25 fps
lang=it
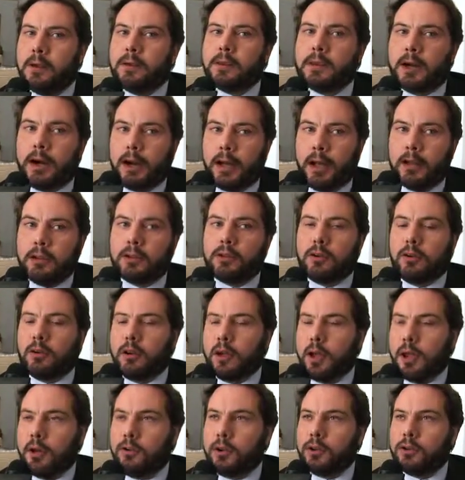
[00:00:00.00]
Tra
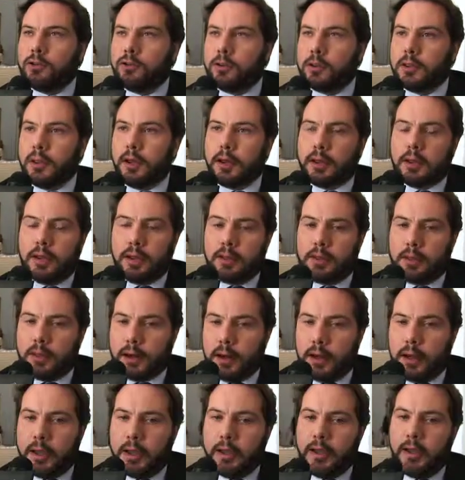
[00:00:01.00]
l'altro è una città che
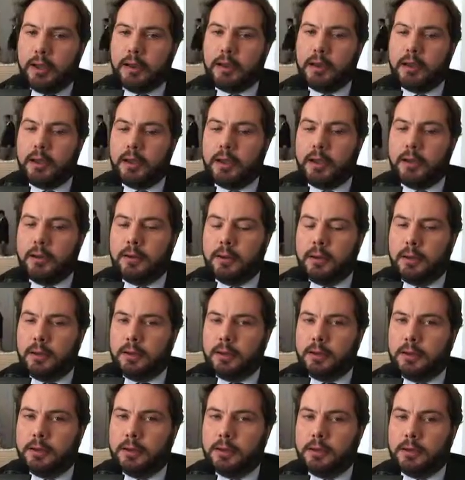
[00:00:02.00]
attrae anche
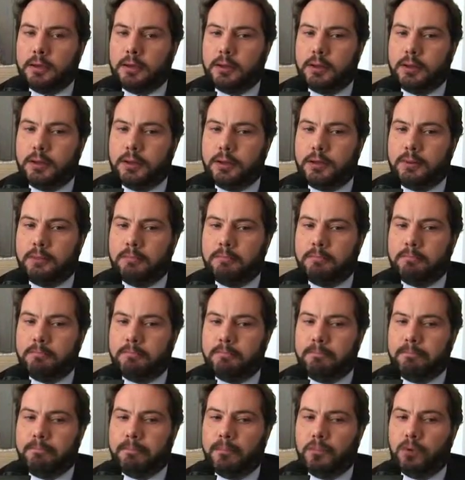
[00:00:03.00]
eh,
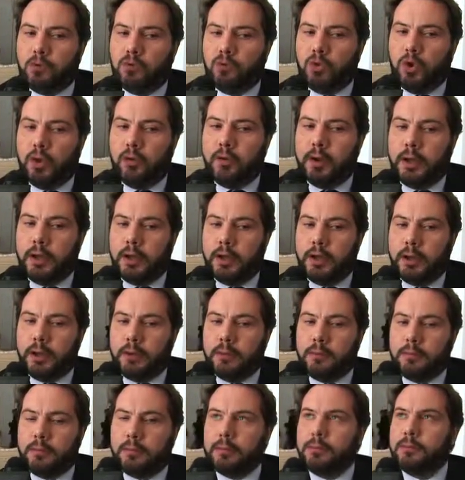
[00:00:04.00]

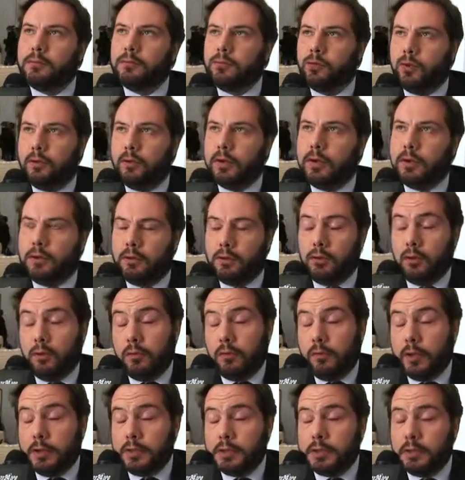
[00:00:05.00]
nuove, nuove, nuovi
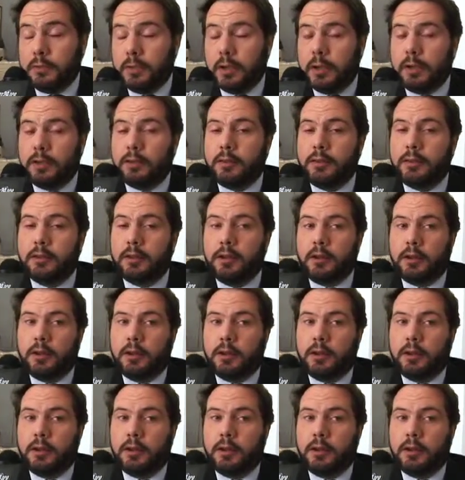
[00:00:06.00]
investimenti,